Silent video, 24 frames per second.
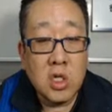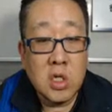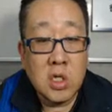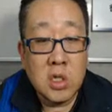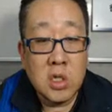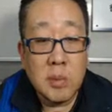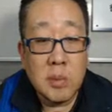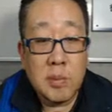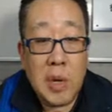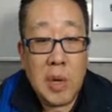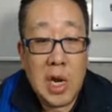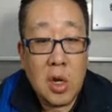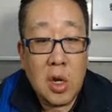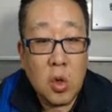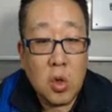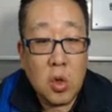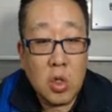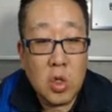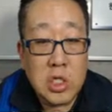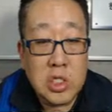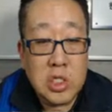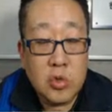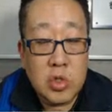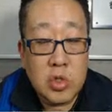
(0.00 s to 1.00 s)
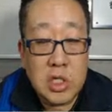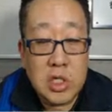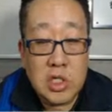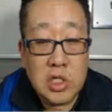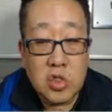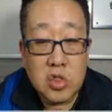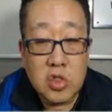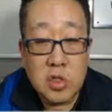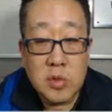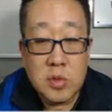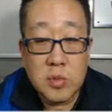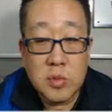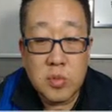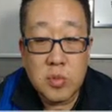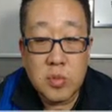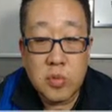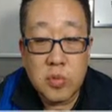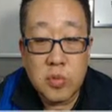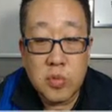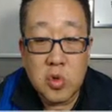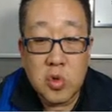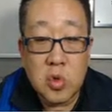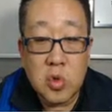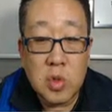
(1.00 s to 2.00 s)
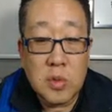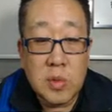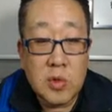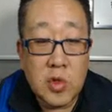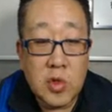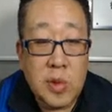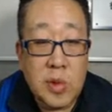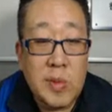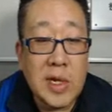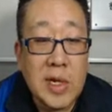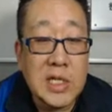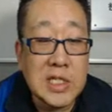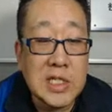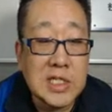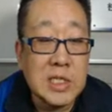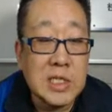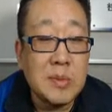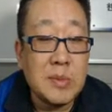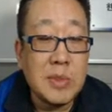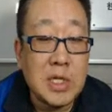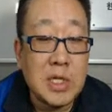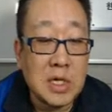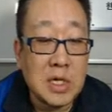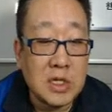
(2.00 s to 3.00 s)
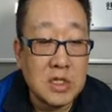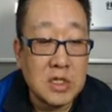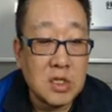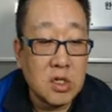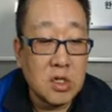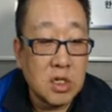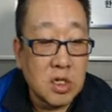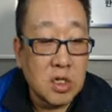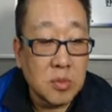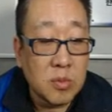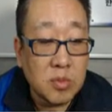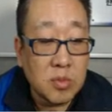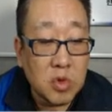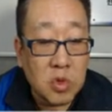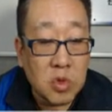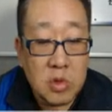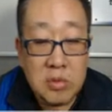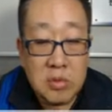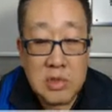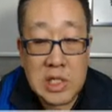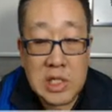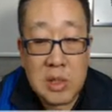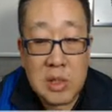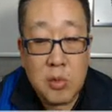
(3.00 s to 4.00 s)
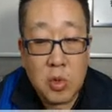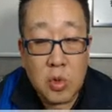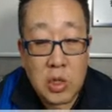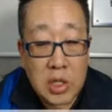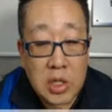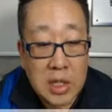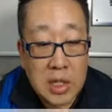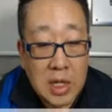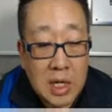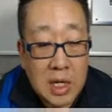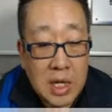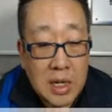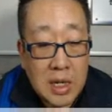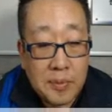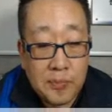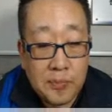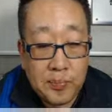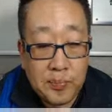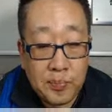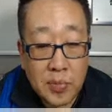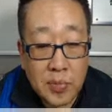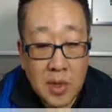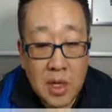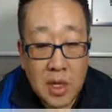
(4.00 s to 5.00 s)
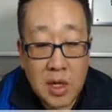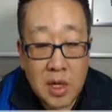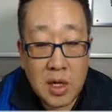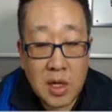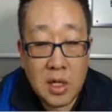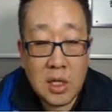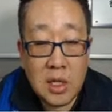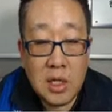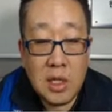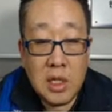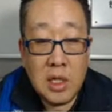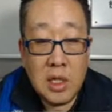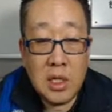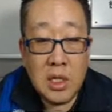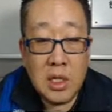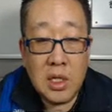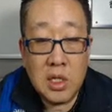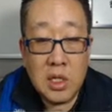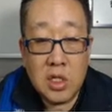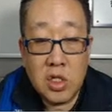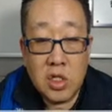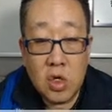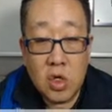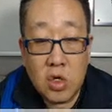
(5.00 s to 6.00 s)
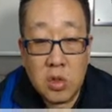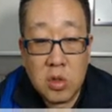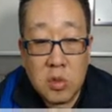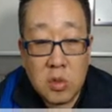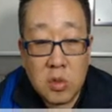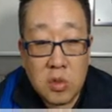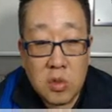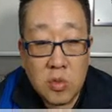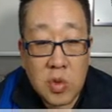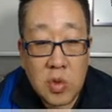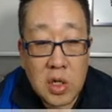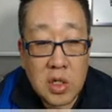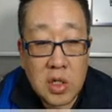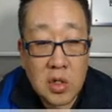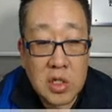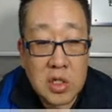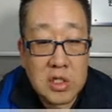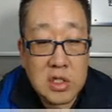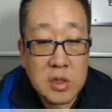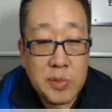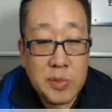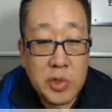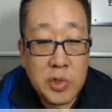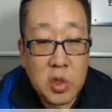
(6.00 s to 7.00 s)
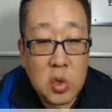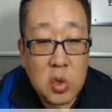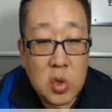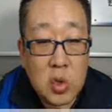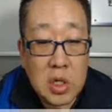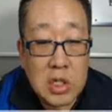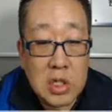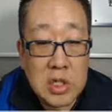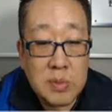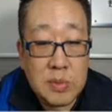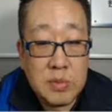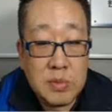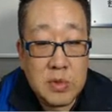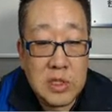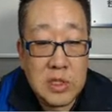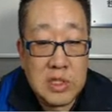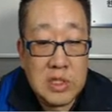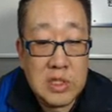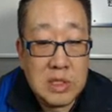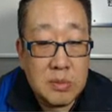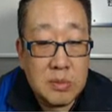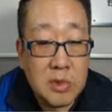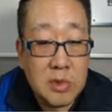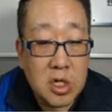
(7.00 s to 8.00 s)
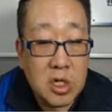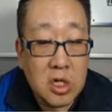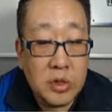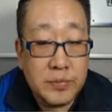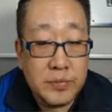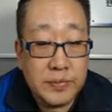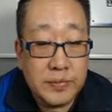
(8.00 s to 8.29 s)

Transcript: 판로를 지원해주는 프로그램도 꽤 많이 있습니다. 그래서 이런 프로그램을 잘 보고 있다가 영화력에서 필요로 하는 제품들이 있으면